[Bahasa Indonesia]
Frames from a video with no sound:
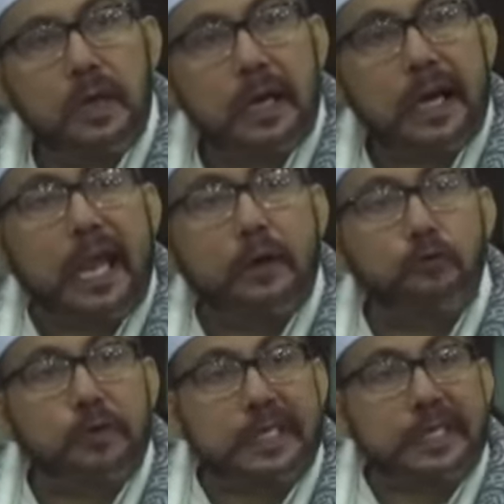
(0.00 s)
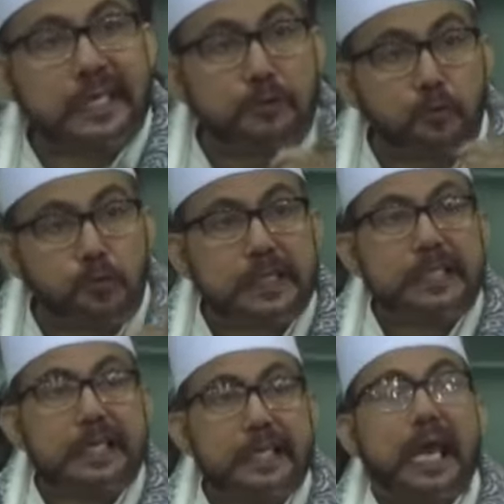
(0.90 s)
lalu
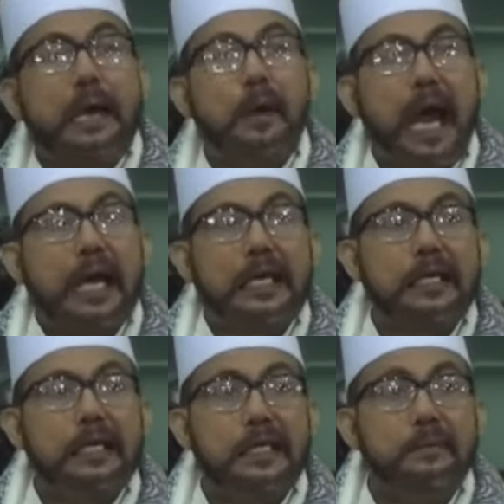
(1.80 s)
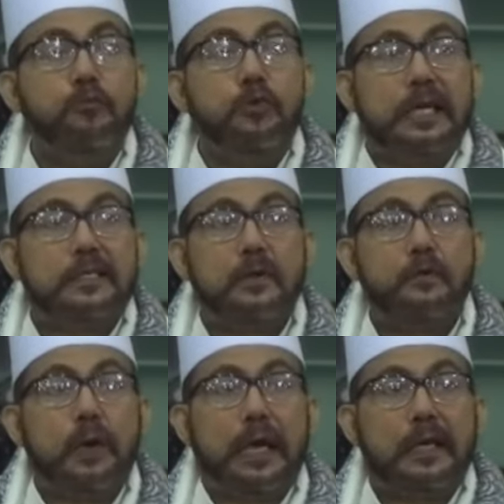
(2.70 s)
diikuti enam hari di bulan
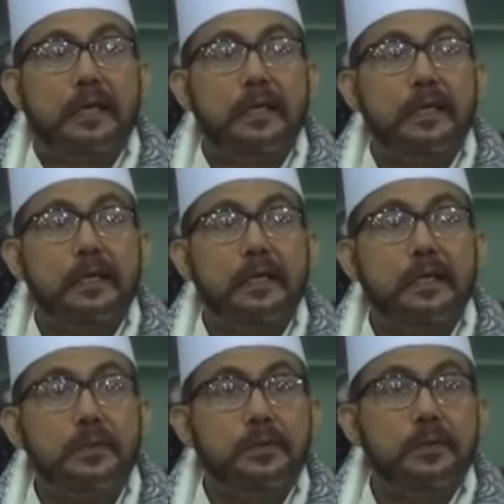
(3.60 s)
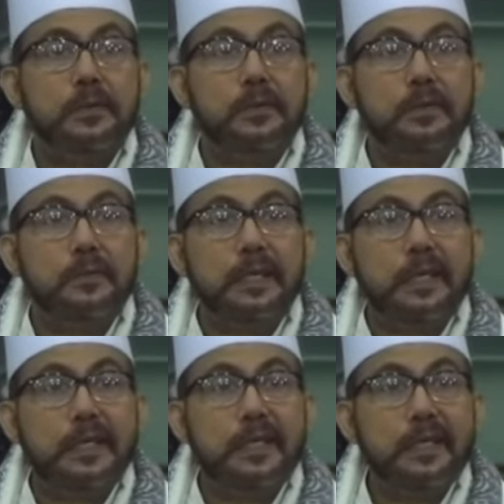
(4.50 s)
Syawal. Tuh, ya
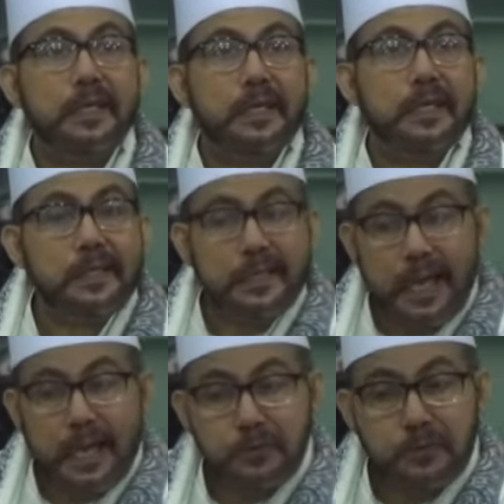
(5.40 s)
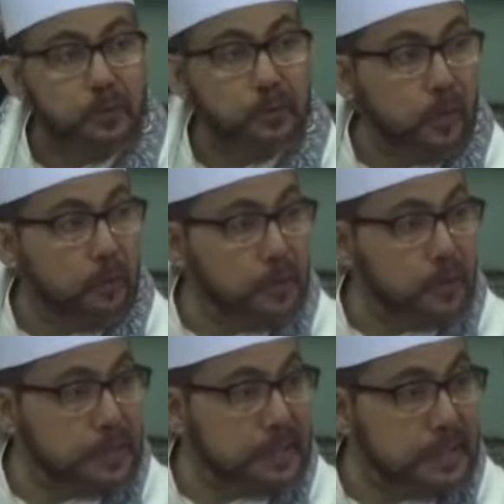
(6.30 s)
kan? Jadi harus
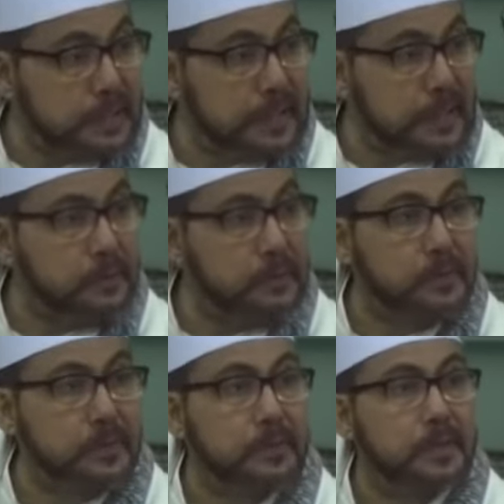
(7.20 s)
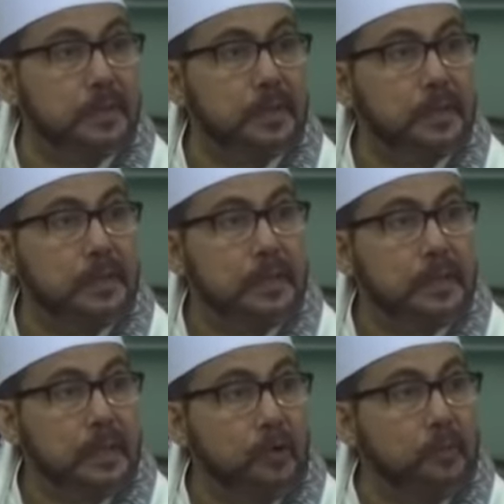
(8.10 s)
Ramadannya selesai dulu dong.
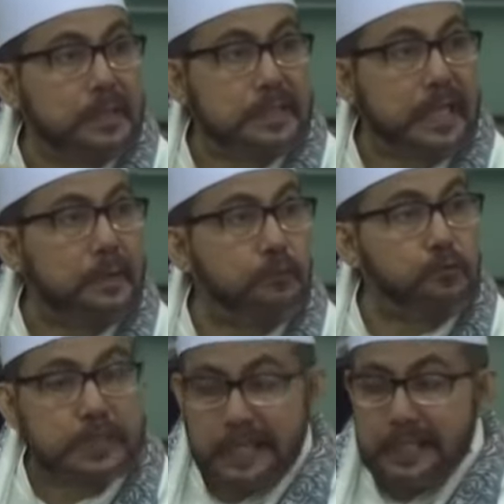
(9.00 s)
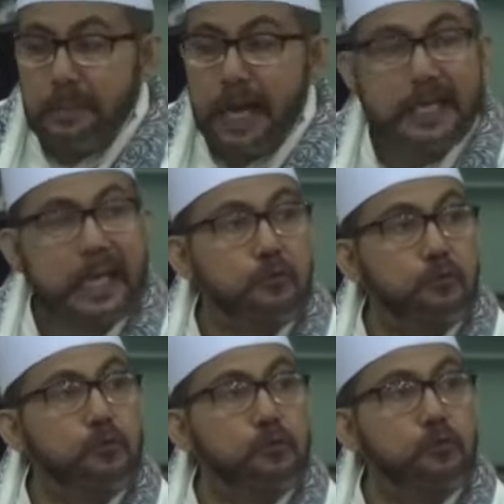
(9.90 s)
Kalau masih ada utangnya bayar
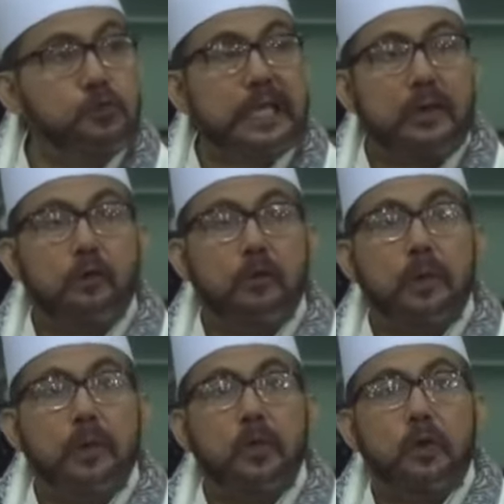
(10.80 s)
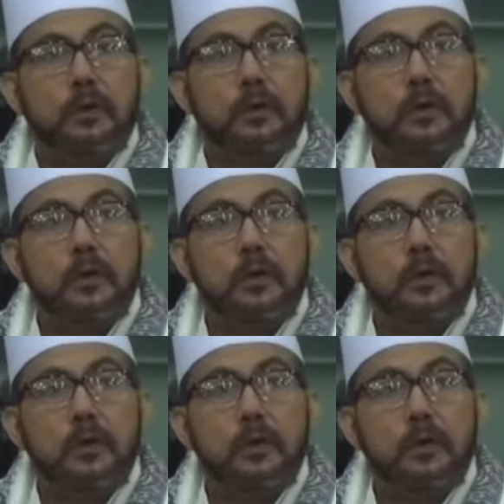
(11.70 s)
dulu utang Ramadan